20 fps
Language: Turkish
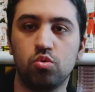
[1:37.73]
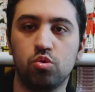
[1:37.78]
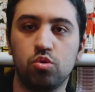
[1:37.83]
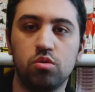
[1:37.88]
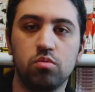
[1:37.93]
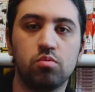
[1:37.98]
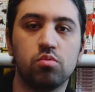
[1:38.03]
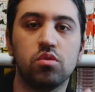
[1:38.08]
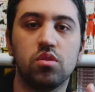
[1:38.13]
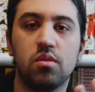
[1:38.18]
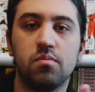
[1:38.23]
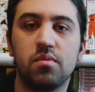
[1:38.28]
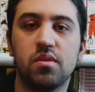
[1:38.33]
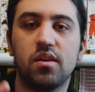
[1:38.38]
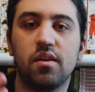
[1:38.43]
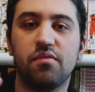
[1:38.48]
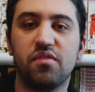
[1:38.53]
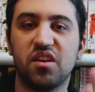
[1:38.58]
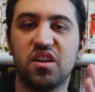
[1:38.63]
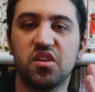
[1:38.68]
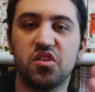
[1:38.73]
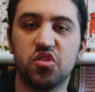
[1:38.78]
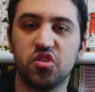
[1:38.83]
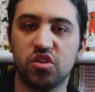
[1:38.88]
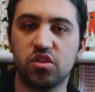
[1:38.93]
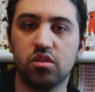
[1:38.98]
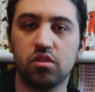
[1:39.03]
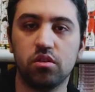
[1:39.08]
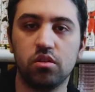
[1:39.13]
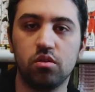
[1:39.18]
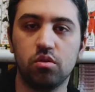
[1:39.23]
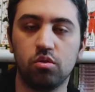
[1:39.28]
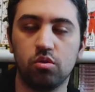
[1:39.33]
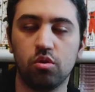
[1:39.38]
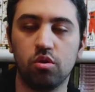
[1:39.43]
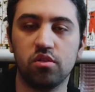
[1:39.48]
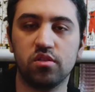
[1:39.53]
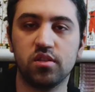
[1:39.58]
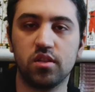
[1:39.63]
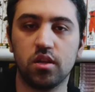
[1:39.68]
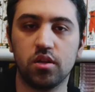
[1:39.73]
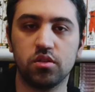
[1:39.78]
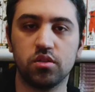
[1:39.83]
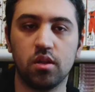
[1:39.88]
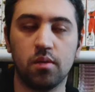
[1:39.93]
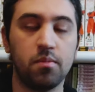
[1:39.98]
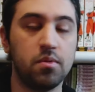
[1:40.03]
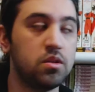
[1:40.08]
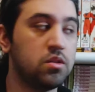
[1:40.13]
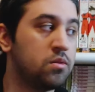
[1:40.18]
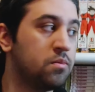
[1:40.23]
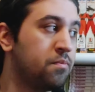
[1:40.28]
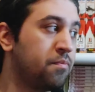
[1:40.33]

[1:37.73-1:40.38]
Çünkü burada da bir kafa karışıklığı oluyor ister istemez.